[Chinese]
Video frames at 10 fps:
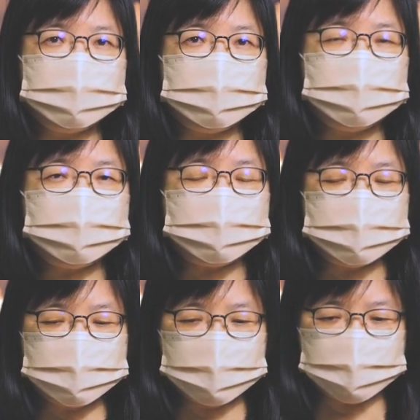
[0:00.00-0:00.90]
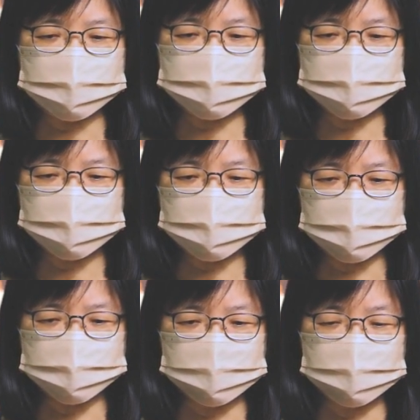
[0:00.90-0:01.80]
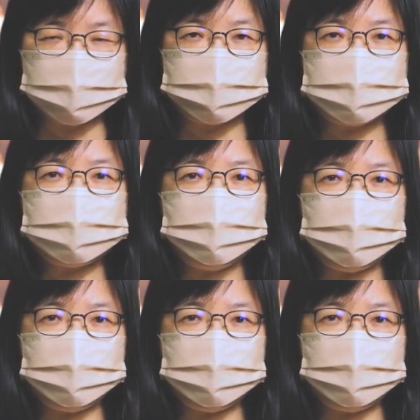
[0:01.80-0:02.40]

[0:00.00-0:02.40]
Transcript: 其实是一种更